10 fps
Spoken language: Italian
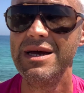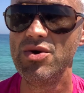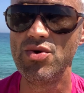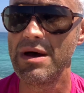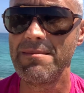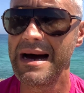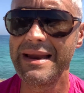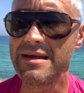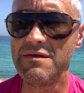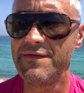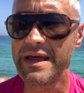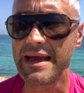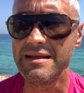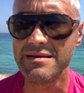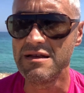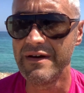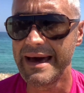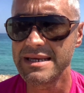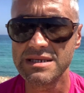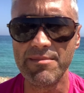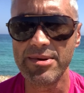non a mare differenti, diverse,